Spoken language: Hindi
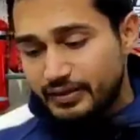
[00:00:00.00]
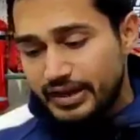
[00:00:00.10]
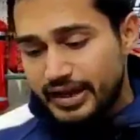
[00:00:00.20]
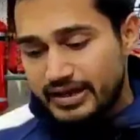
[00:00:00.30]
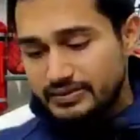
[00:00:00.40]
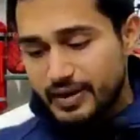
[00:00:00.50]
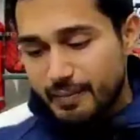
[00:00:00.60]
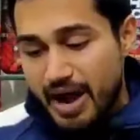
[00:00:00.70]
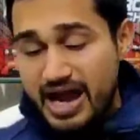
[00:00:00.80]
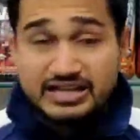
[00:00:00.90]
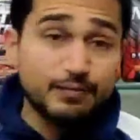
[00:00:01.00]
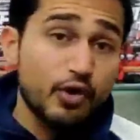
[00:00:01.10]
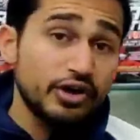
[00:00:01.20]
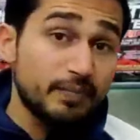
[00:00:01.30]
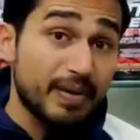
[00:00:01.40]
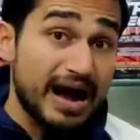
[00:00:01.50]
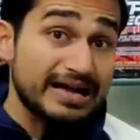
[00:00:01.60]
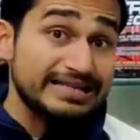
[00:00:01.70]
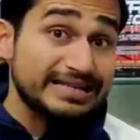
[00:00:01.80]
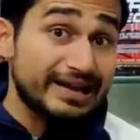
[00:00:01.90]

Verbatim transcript: डबल ए है इसमें पांच पॉइंट पांच